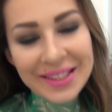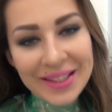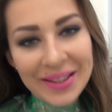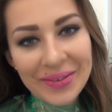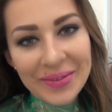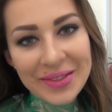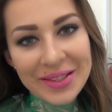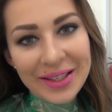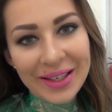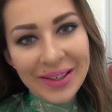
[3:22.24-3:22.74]

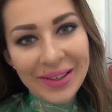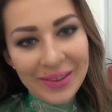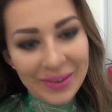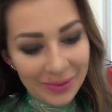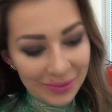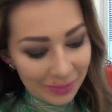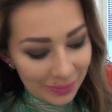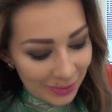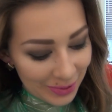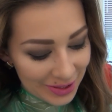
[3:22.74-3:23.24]
самом деле
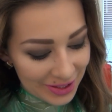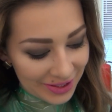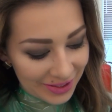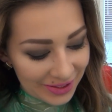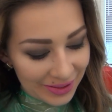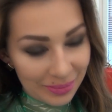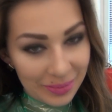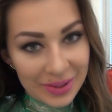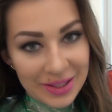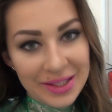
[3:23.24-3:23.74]
он будет
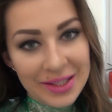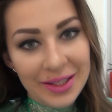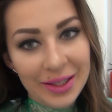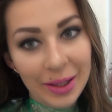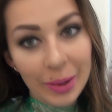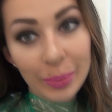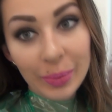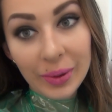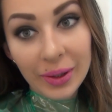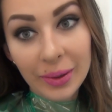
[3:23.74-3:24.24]
делать мне
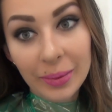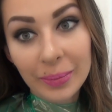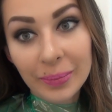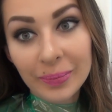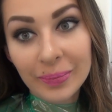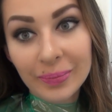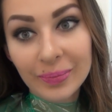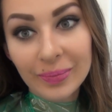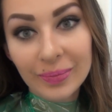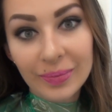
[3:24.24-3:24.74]
слепки
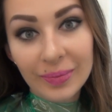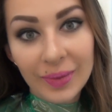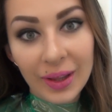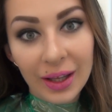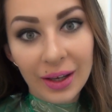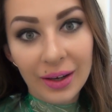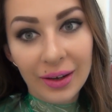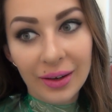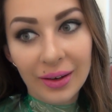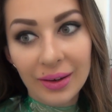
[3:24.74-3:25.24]

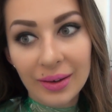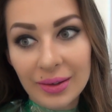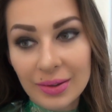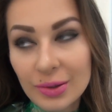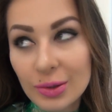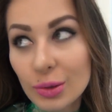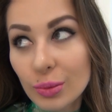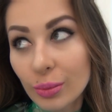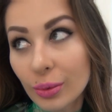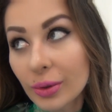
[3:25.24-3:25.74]
э,
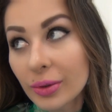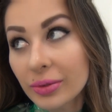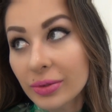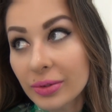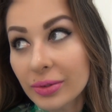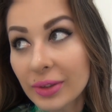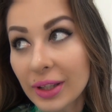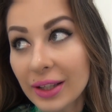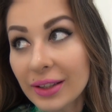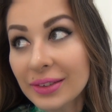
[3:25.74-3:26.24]
зубов,
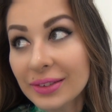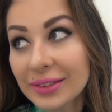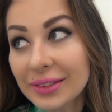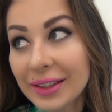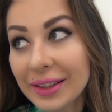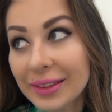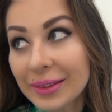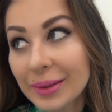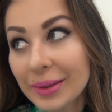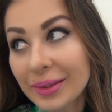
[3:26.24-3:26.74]
да?
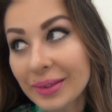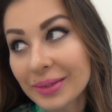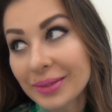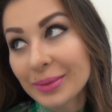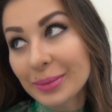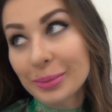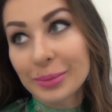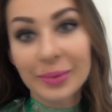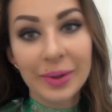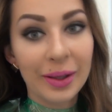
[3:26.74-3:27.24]
Как это?
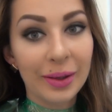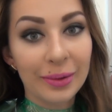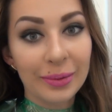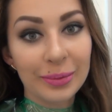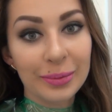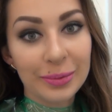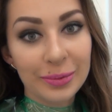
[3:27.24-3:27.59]
правильно. Да,